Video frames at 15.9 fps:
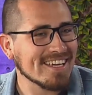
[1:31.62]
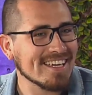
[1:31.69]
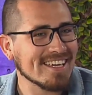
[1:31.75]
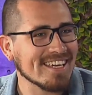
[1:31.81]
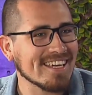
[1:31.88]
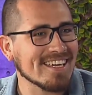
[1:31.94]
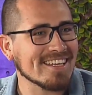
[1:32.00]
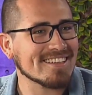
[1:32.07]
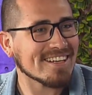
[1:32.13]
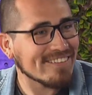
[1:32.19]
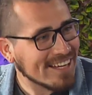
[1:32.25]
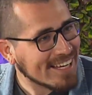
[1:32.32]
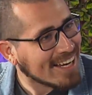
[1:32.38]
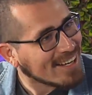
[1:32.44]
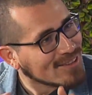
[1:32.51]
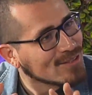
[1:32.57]
Y
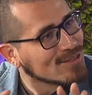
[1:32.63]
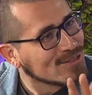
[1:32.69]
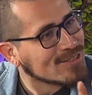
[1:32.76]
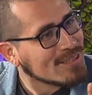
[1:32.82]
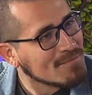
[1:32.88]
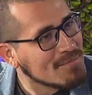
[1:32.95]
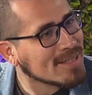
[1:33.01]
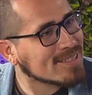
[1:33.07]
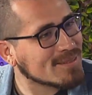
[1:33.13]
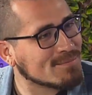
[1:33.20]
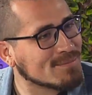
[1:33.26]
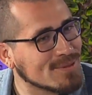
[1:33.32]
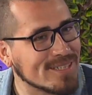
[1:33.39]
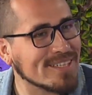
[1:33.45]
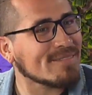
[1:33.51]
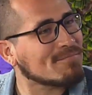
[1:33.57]
trabajé harto esos seis meses
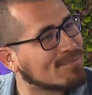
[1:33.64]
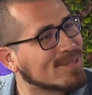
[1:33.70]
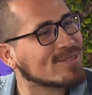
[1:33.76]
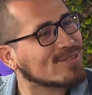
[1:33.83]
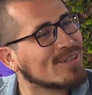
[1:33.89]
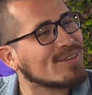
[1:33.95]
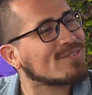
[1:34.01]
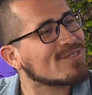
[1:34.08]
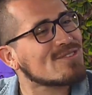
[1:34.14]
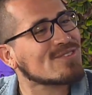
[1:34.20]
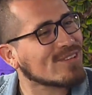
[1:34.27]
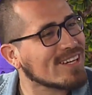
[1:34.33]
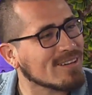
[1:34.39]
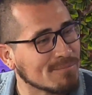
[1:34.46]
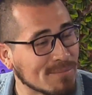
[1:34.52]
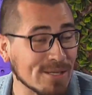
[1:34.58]
y empezó a
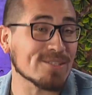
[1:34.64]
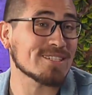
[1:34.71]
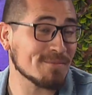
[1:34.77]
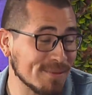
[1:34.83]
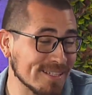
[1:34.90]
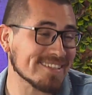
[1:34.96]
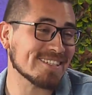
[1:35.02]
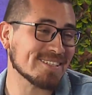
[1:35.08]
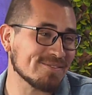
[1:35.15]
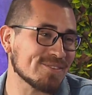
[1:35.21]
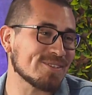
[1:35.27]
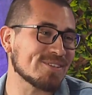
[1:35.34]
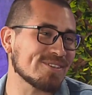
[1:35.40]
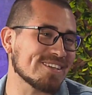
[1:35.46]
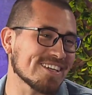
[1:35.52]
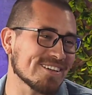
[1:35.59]
funcionar. Pero sí
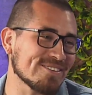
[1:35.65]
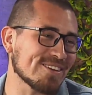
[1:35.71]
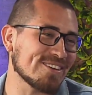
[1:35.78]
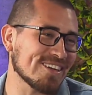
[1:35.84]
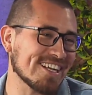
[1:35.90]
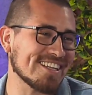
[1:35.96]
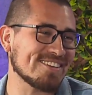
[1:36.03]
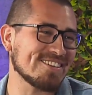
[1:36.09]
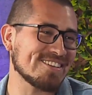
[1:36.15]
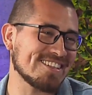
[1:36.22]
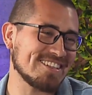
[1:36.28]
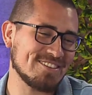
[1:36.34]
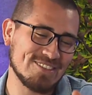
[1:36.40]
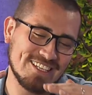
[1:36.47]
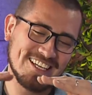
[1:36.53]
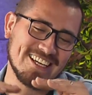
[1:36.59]
partimos en un local
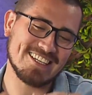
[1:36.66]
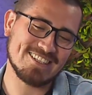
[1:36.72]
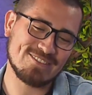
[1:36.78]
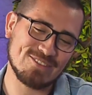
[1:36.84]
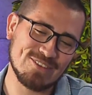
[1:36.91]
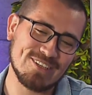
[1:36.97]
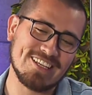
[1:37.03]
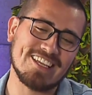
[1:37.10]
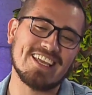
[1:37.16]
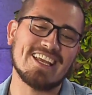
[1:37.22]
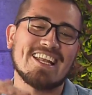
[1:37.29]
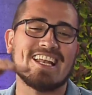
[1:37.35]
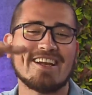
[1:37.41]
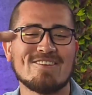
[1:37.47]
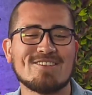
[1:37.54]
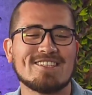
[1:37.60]
donde yo era garzón y
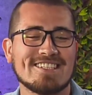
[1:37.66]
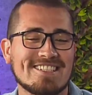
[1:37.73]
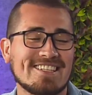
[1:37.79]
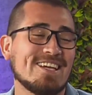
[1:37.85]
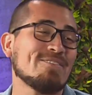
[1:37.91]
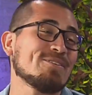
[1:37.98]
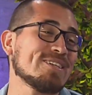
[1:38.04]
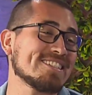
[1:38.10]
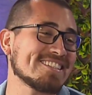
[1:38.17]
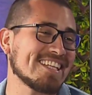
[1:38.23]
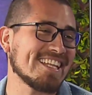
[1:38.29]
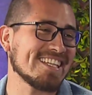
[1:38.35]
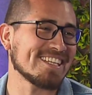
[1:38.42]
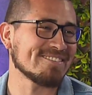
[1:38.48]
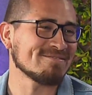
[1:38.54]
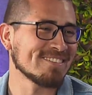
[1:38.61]
en la noche hacíamos
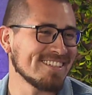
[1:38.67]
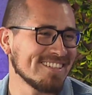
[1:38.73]
stand-up.